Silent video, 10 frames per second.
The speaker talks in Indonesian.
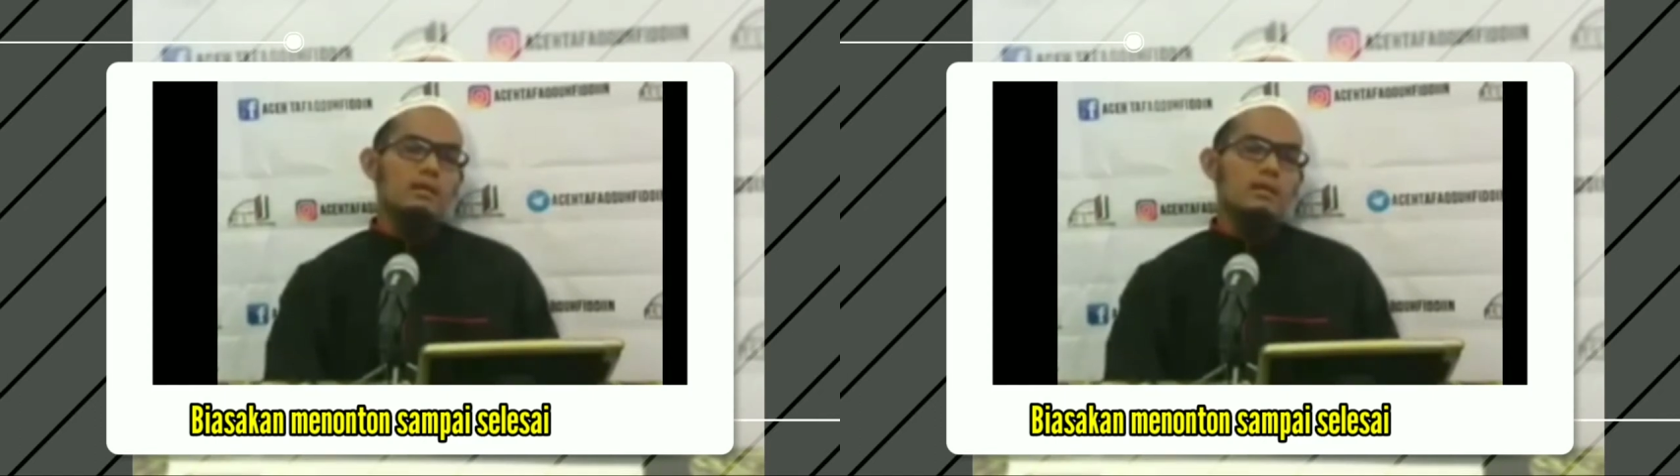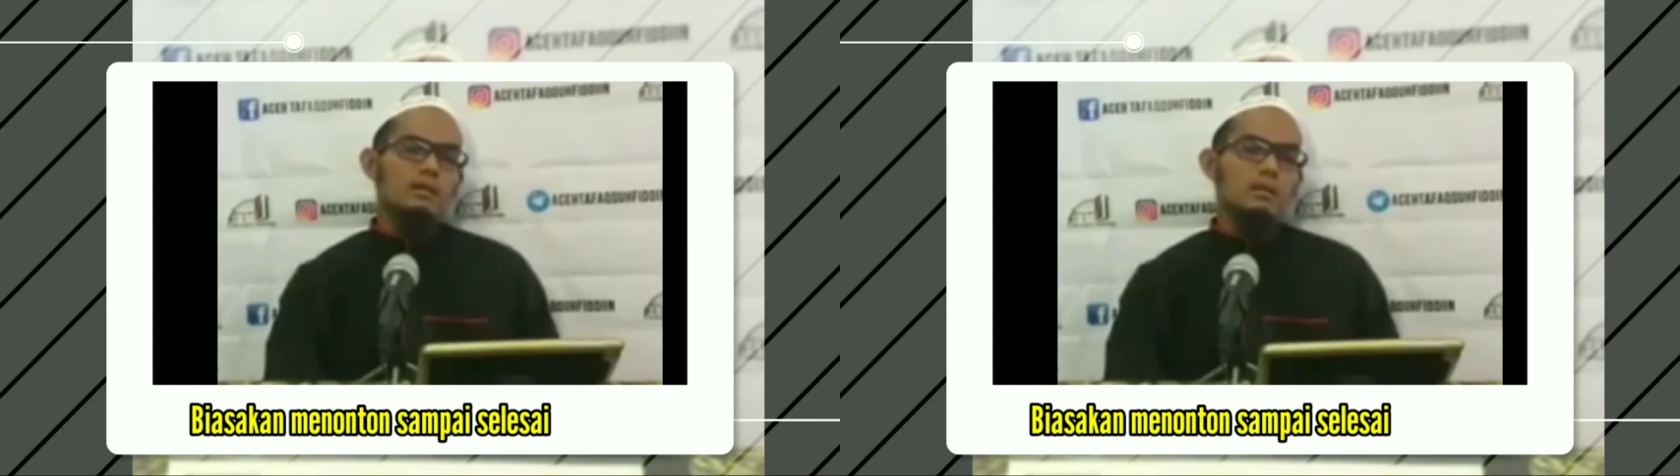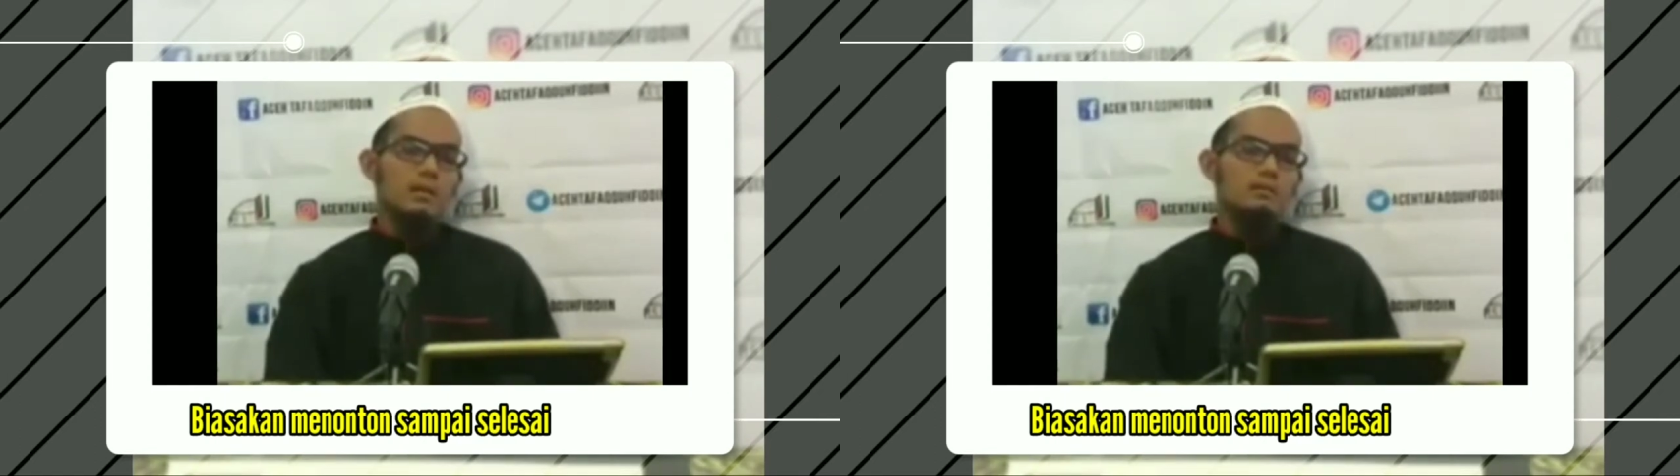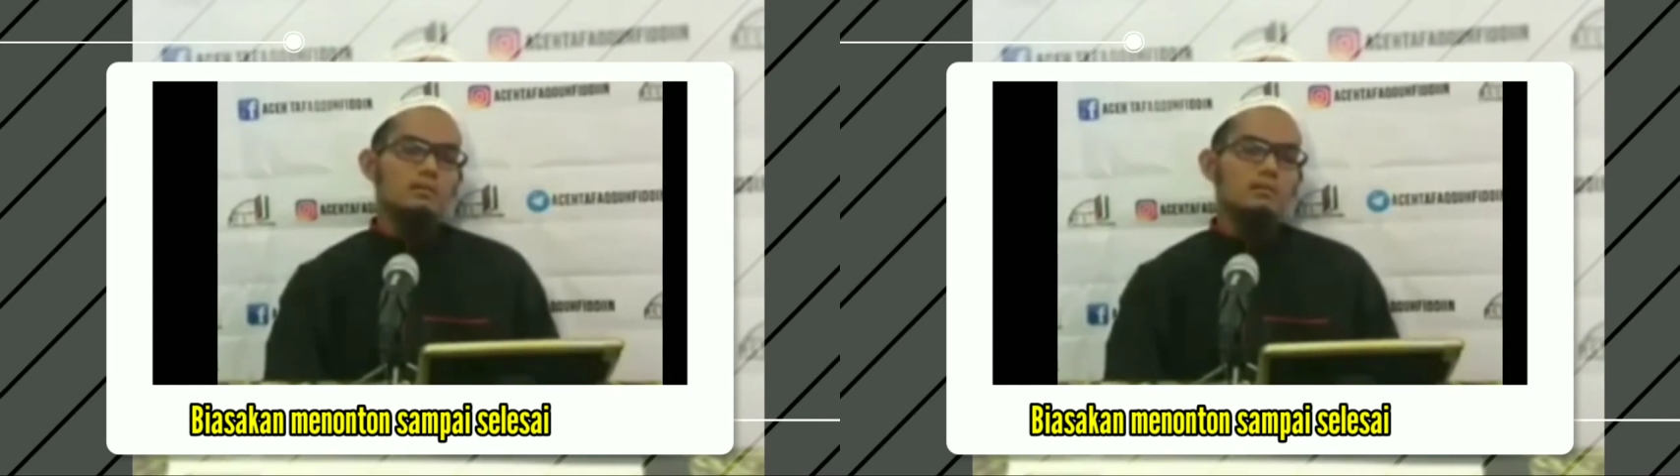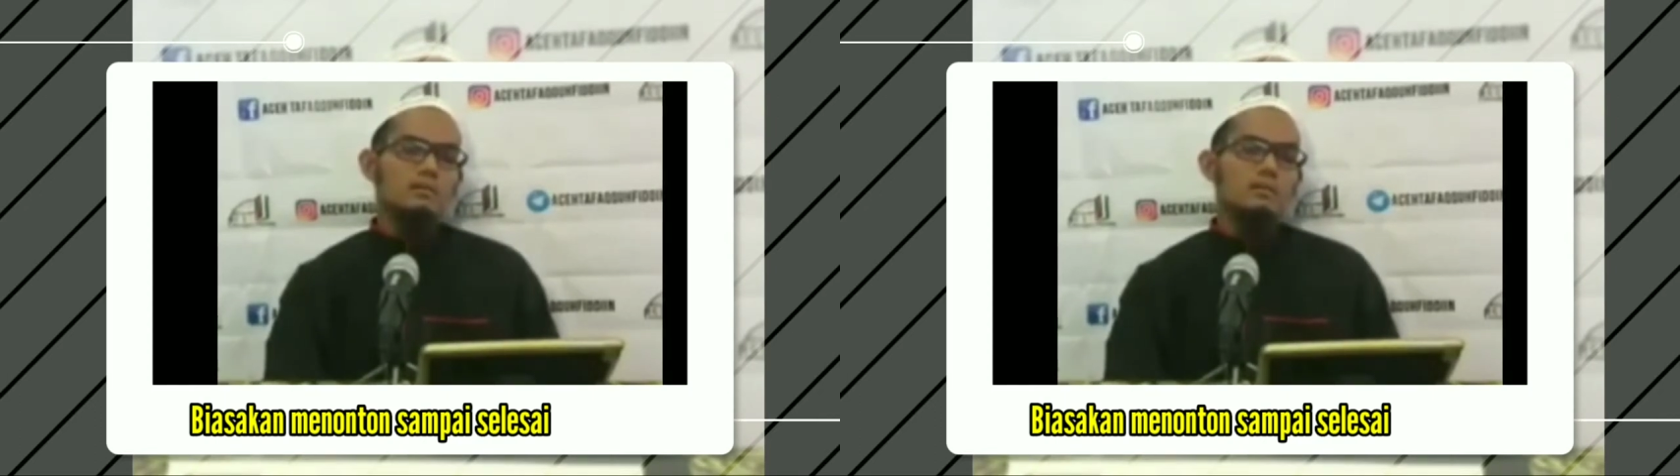oleh seorang
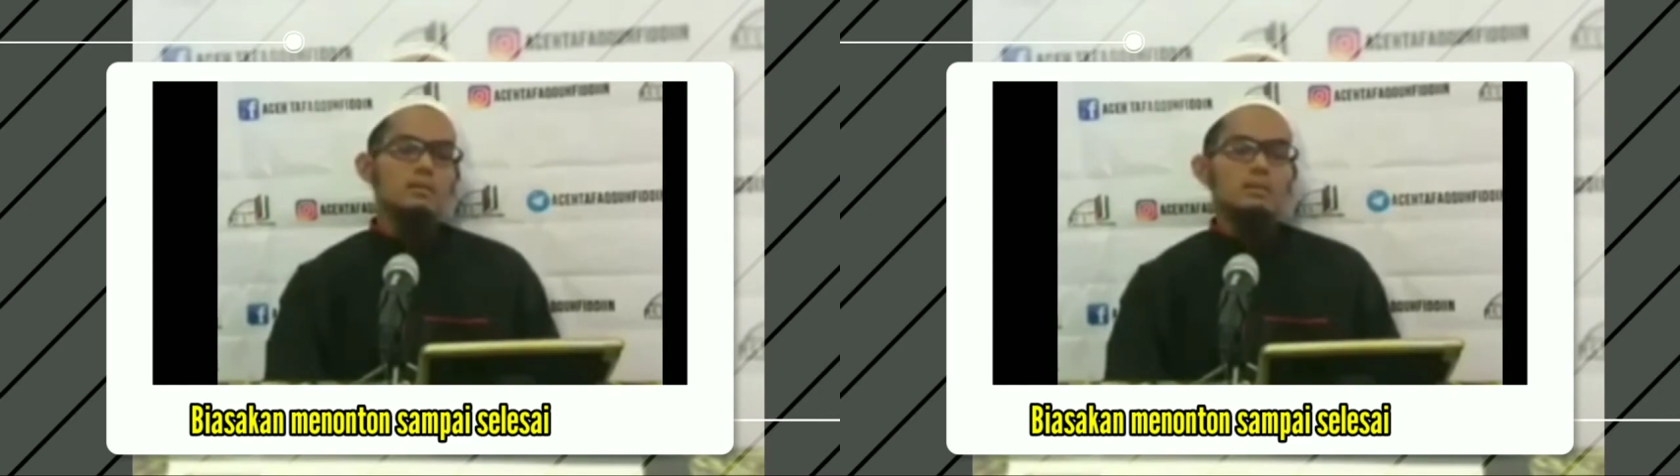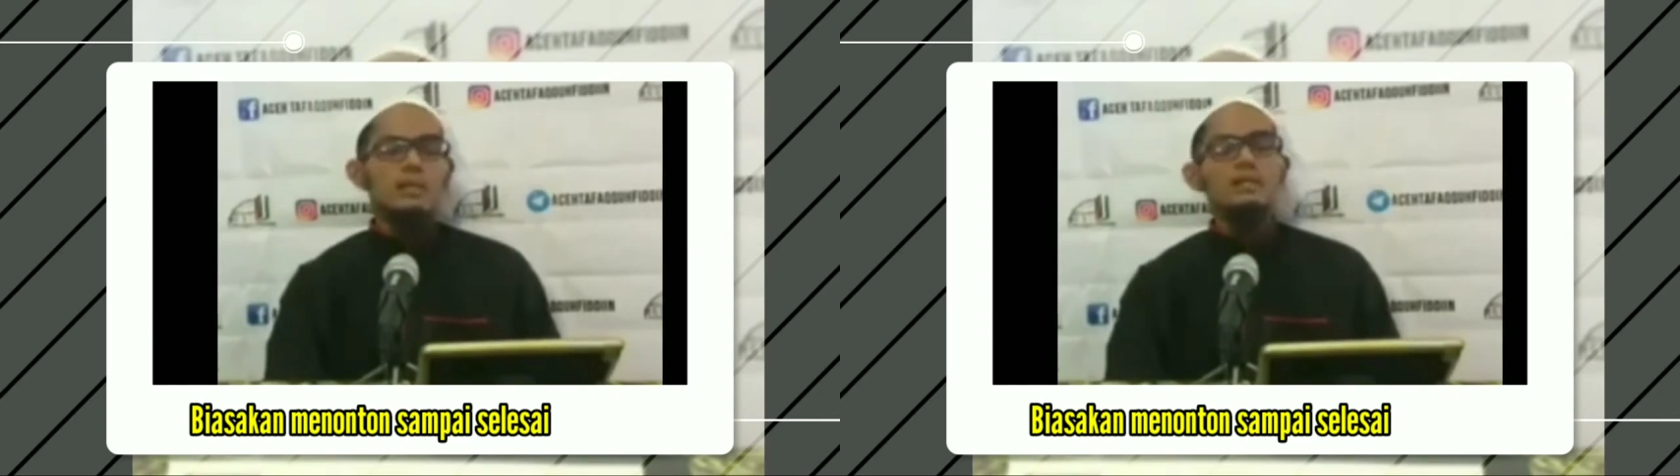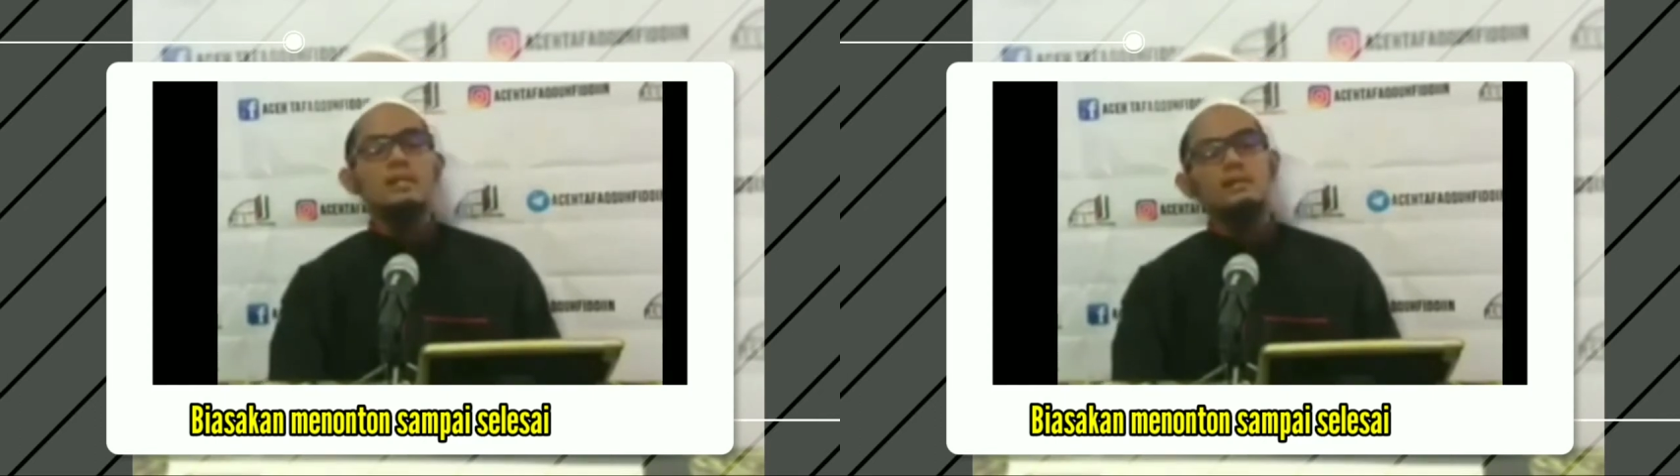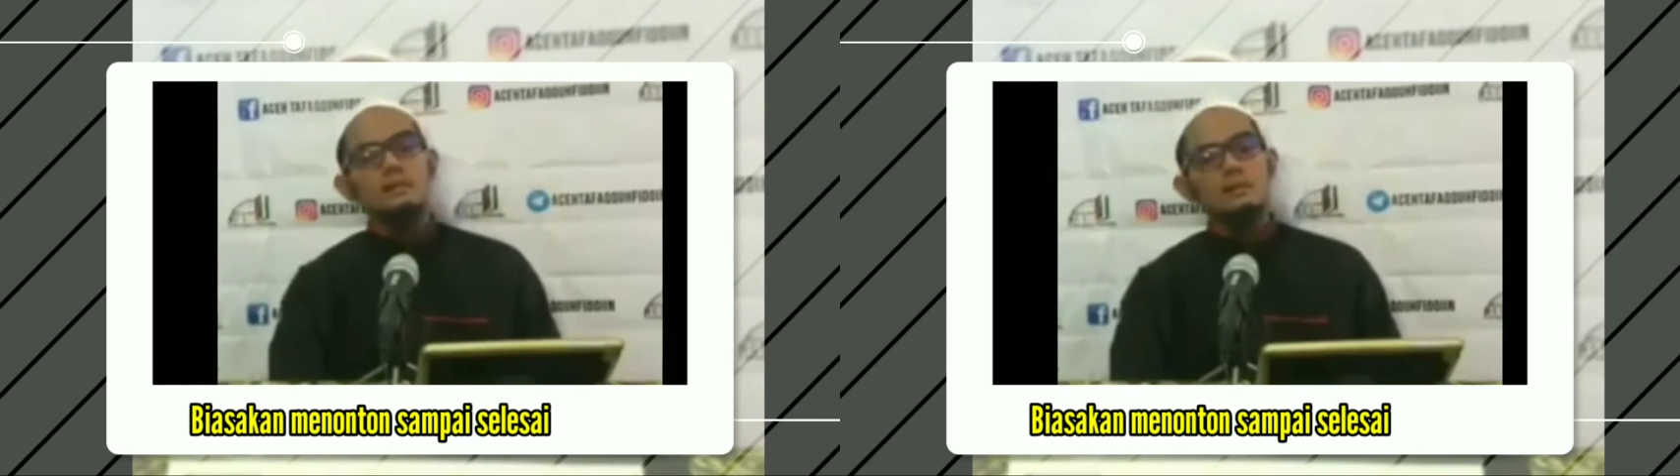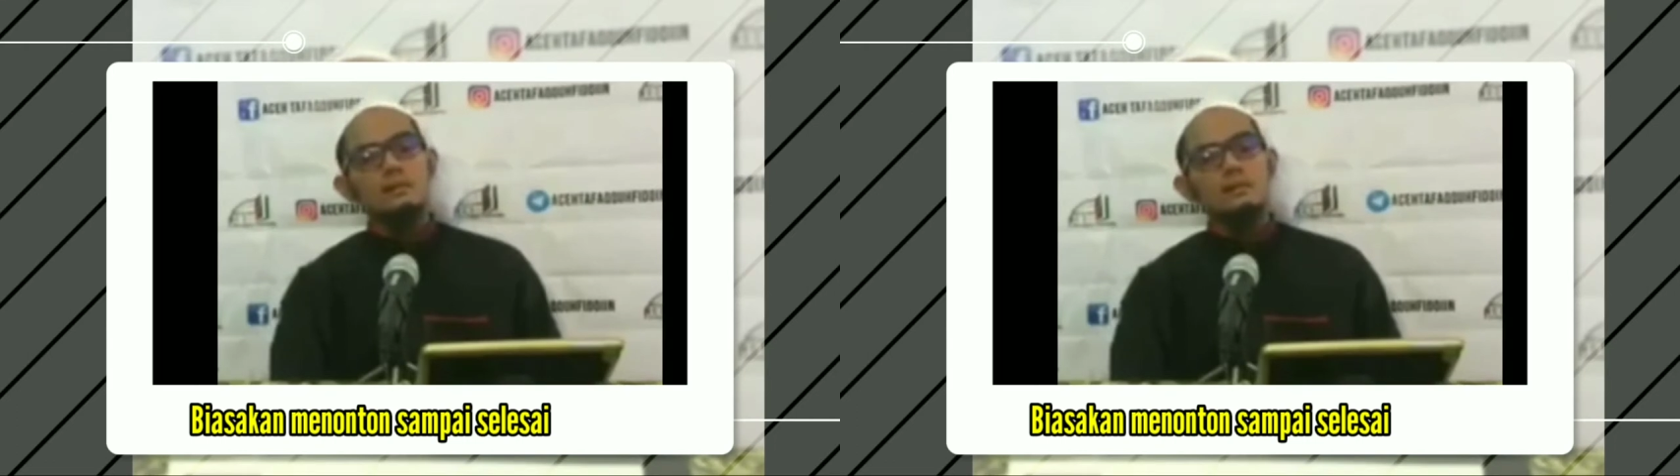raja.